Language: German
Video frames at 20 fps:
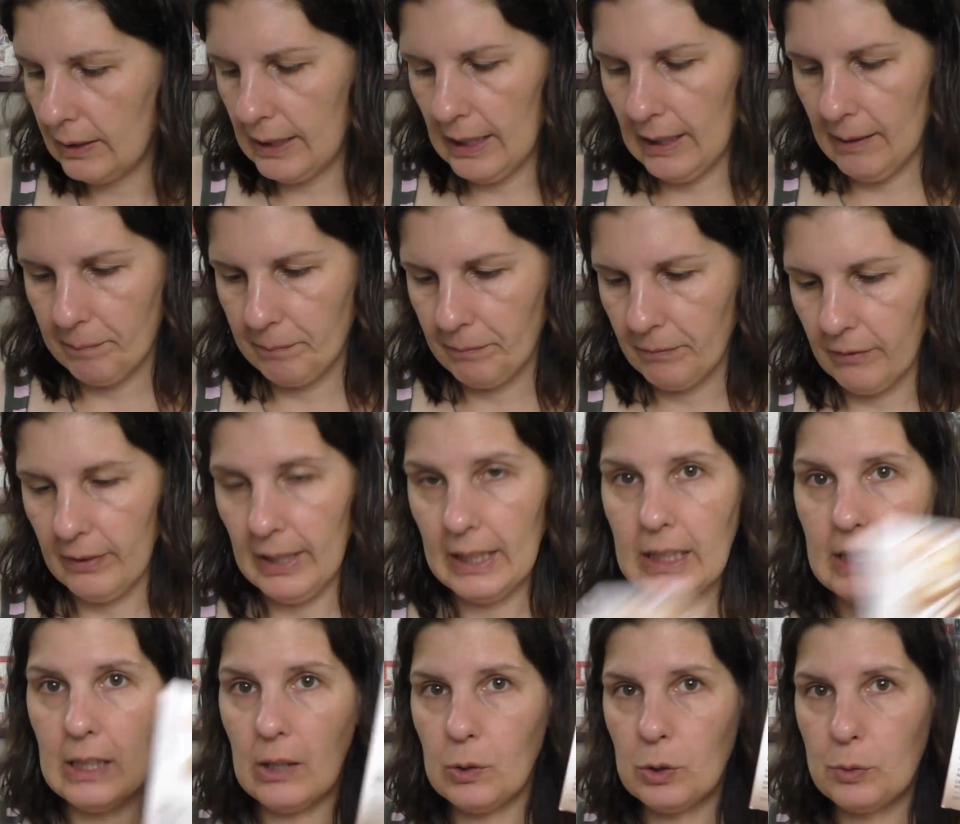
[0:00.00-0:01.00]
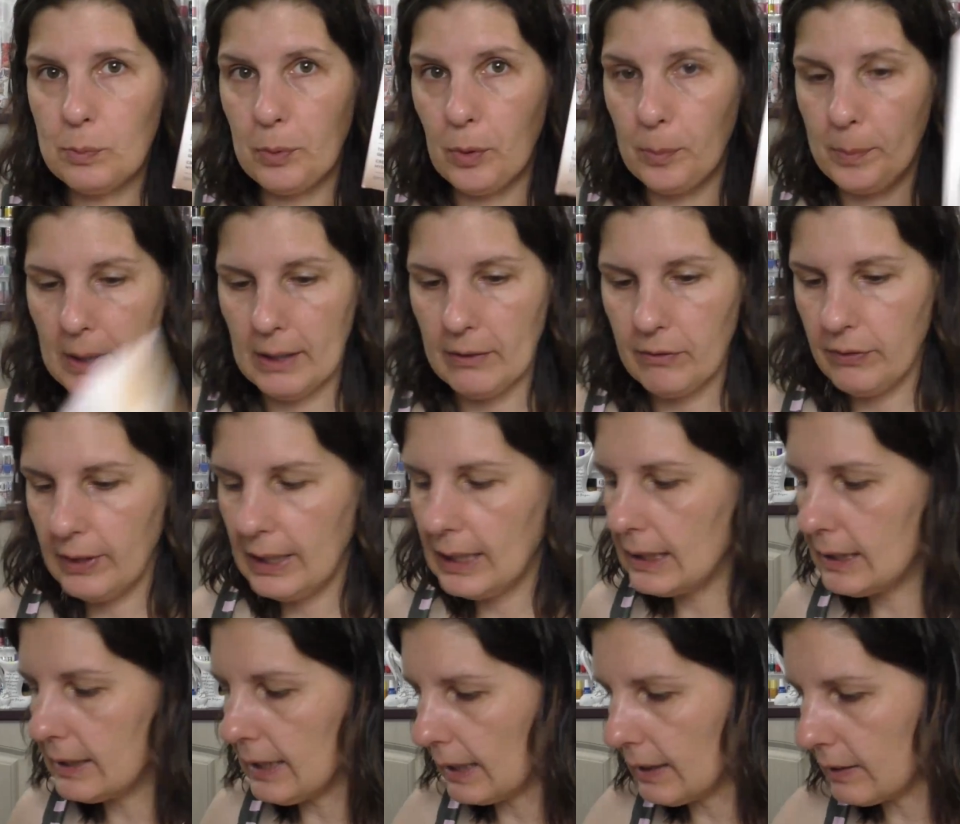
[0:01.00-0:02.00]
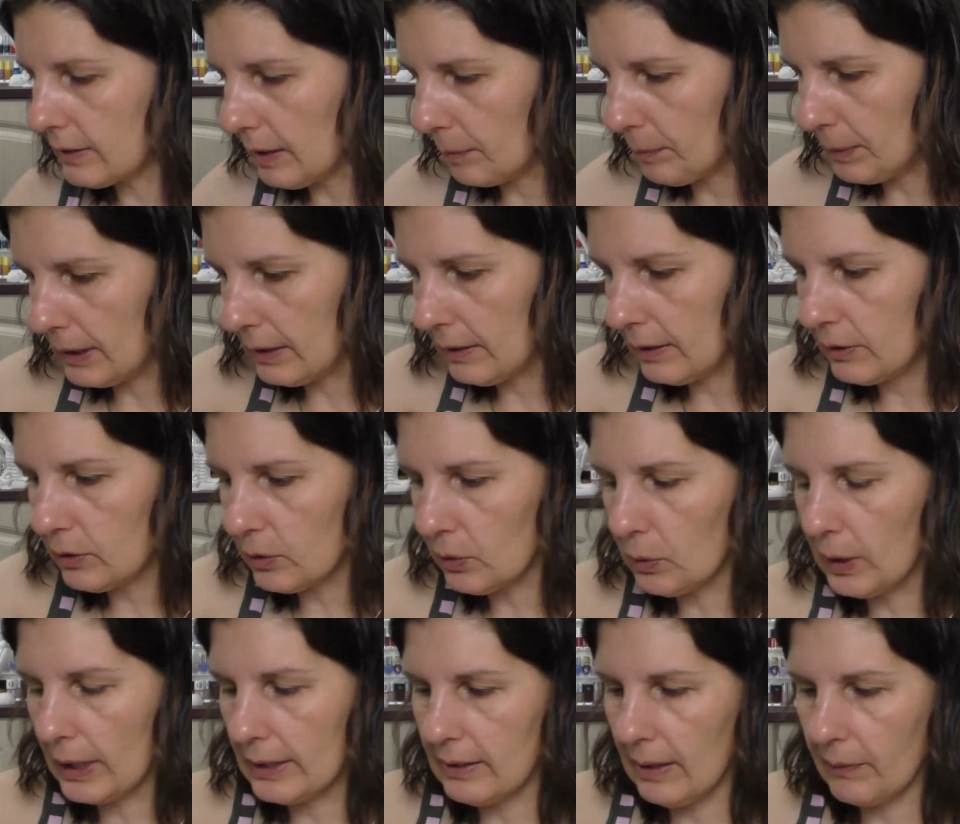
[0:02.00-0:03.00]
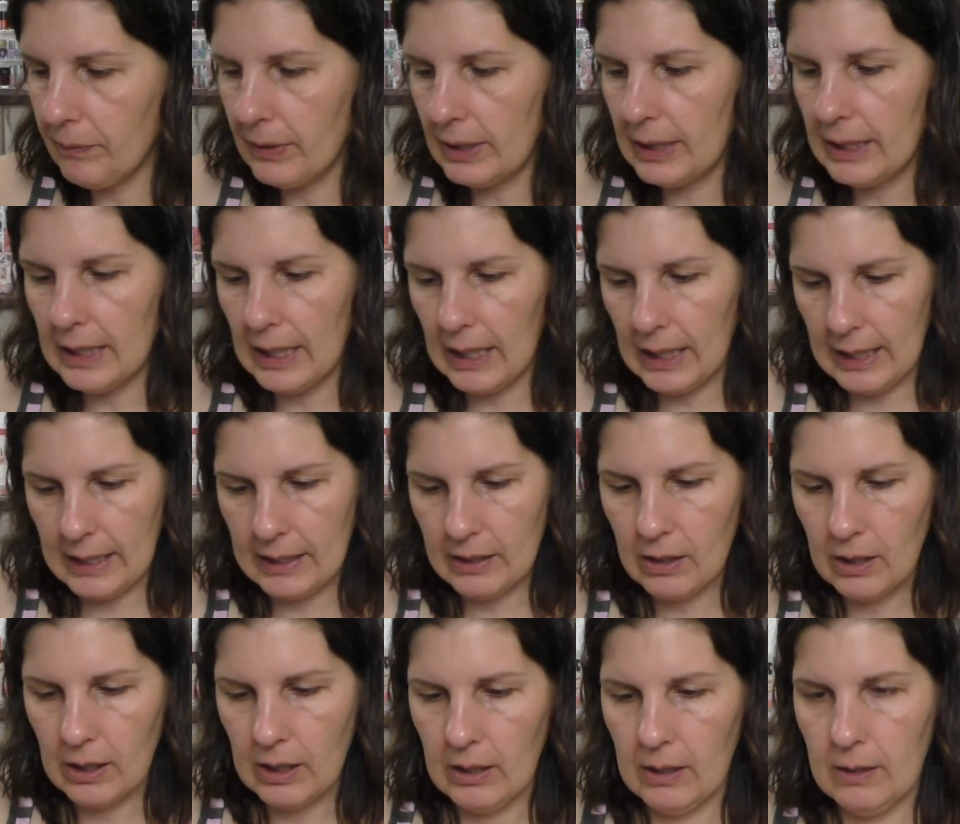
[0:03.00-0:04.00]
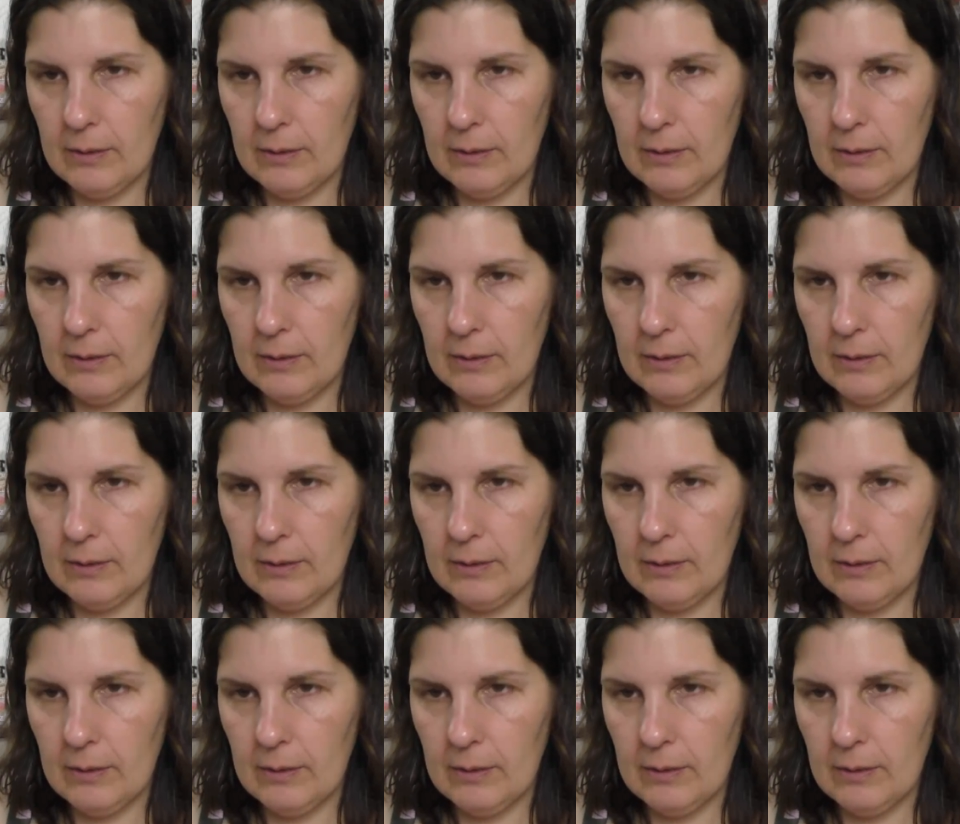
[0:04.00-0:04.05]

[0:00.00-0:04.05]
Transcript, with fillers: Ja, werde ich ausprobieren. Vielen Dank, Sabine. So, jetzt haben wir hier ein,